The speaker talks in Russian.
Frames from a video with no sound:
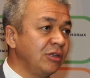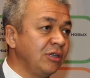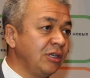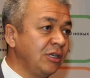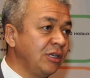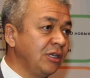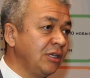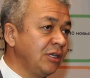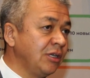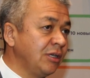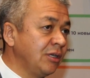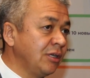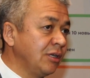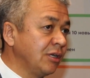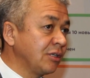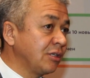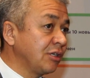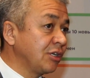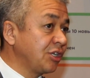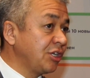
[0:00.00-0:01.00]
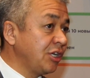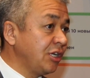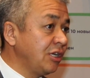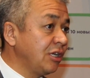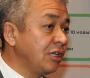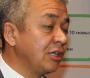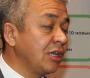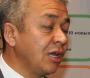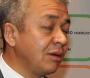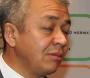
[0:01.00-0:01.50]
и
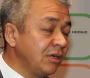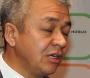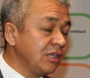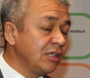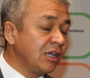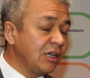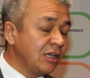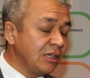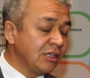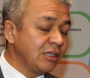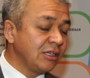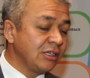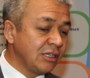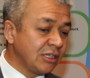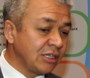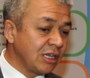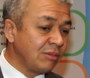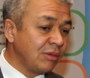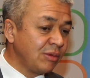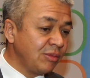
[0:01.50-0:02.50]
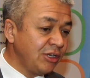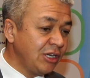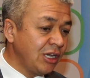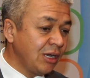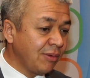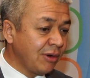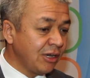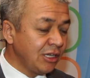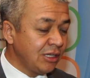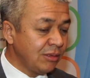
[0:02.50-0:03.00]
оснащение нам, на, самыми
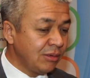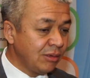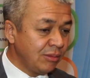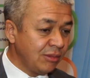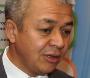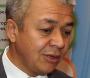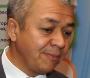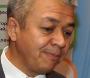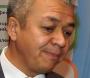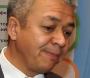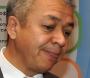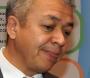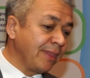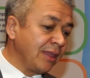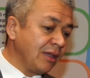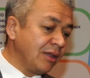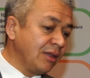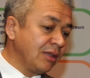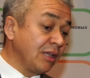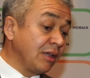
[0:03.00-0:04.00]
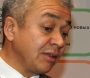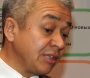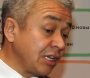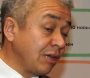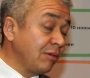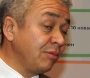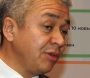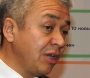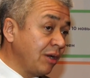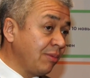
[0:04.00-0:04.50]
необходимыми, на,
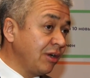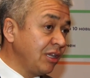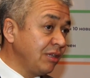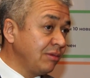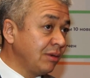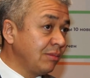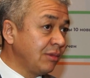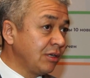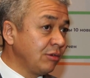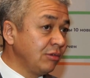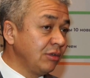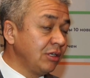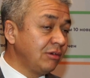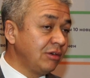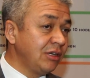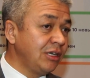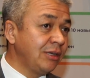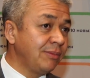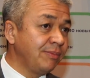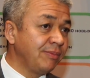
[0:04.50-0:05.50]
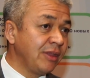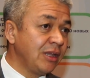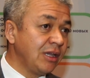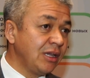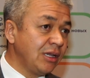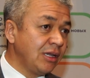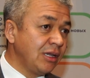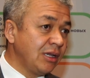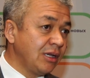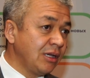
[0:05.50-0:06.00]
самым необходимым оборудованием.
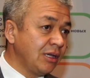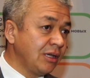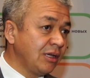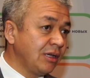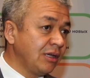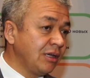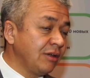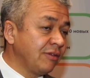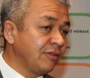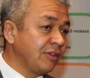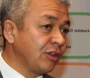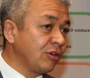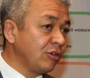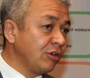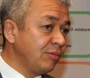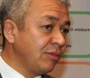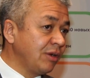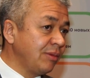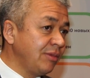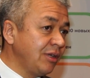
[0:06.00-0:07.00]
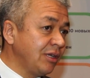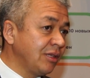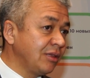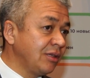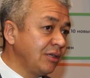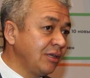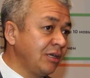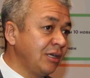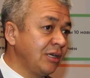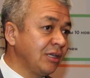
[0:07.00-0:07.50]
Э, второй момент –
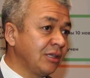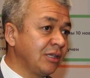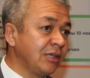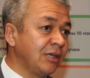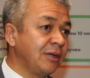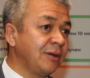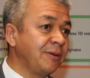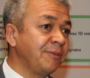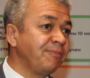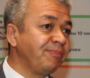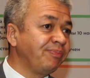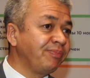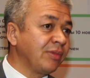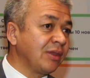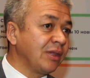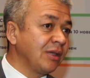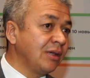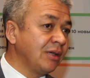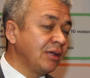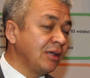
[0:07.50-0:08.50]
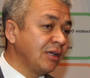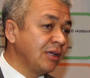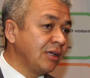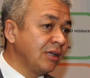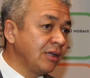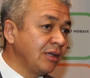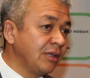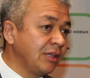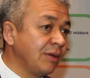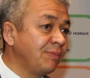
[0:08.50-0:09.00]
это
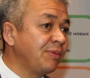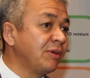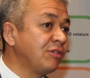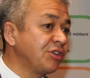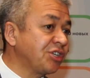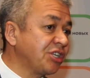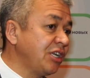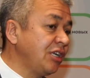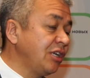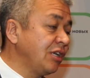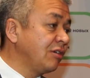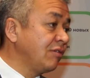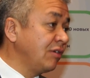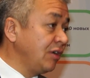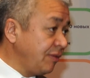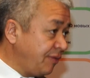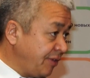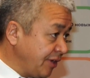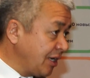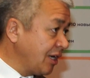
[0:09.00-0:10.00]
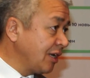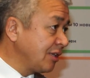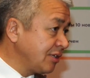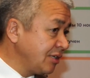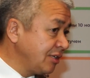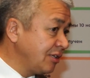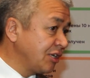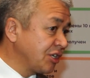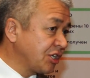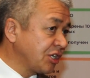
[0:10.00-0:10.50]
э, на повышение
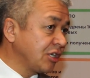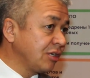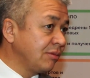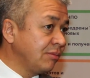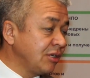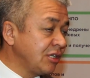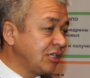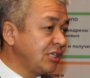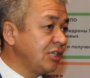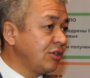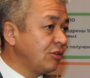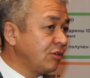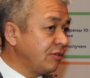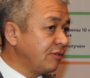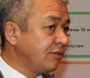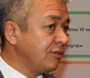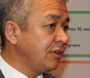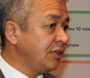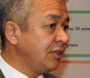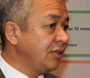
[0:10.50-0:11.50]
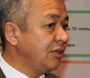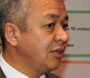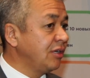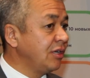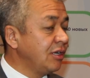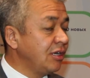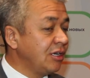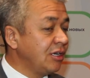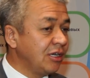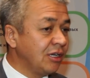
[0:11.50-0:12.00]
квалификации наших мастеров и
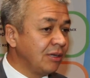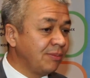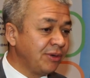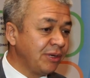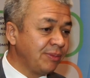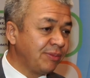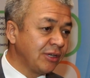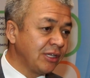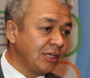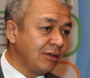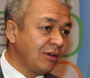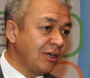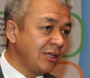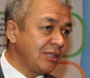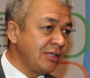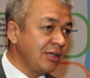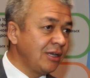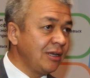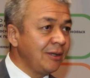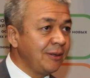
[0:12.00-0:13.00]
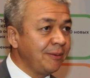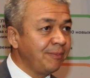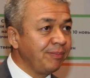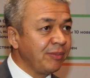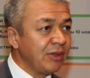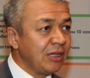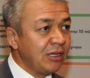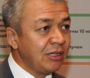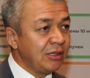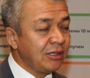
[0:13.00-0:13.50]
преподавателей.
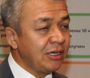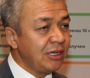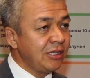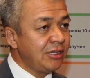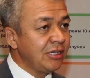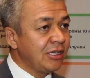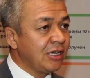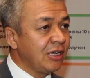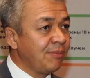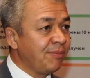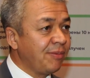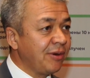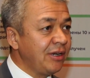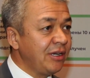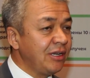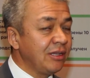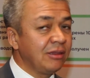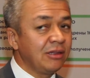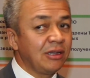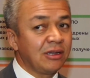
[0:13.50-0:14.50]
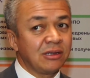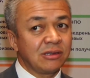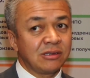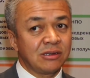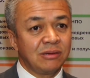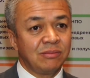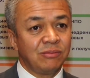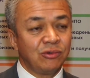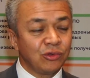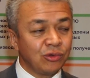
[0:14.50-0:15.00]
Третий компонент – на
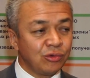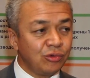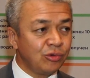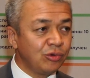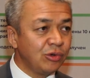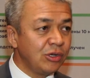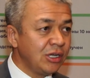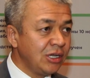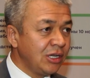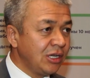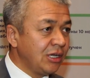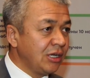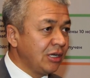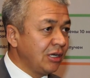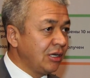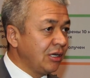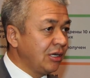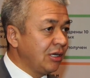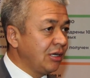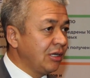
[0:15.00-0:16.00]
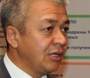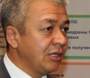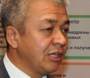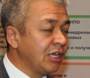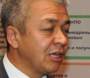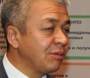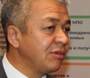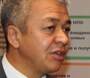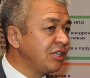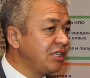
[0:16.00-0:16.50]
разработку Э,
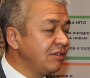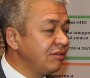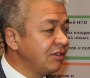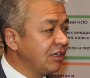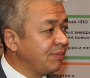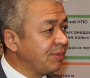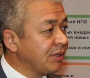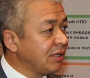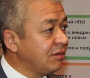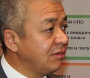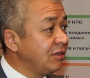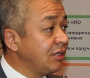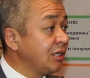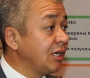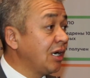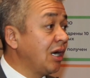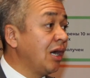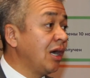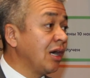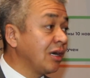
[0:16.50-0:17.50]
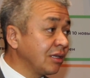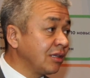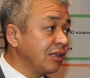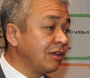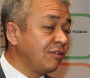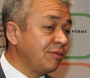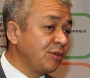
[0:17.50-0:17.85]
нормативно-правовых актов.